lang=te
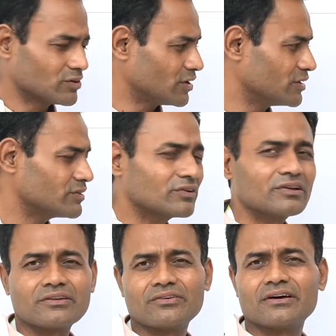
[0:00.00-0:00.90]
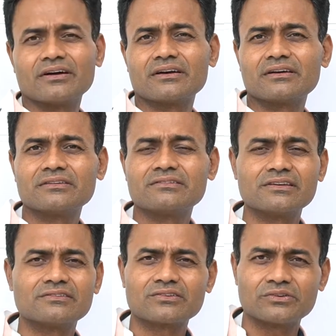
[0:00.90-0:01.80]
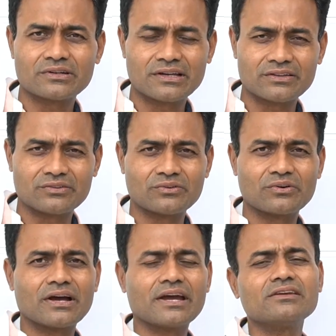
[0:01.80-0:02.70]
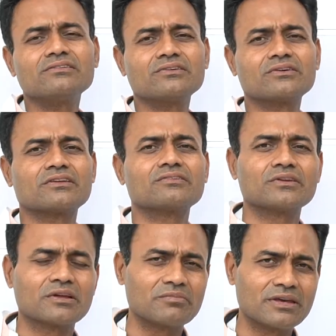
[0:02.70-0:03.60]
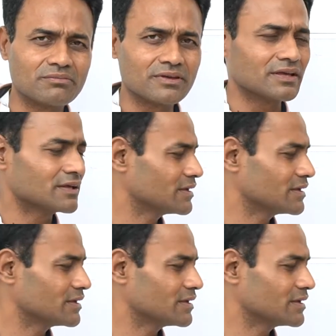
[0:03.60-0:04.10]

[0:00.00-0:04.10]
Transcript: కంట్రోల్ చేసుకోవట్లేదు హై షుగర్స్ ఉన్న బేబీ